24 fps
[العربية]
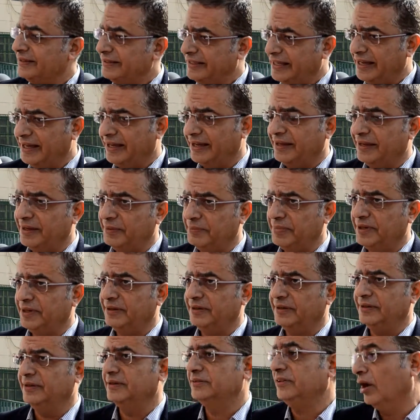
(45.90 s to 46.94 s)

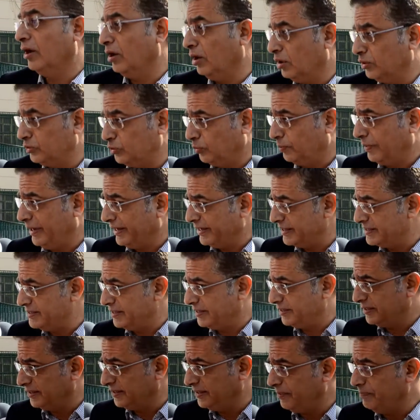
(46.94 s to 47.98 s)
آه، تخاطب حاجات
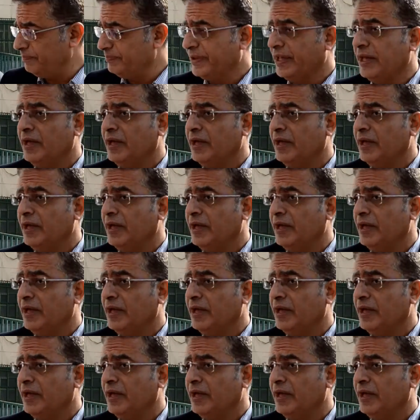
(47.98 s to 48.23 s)
زي كده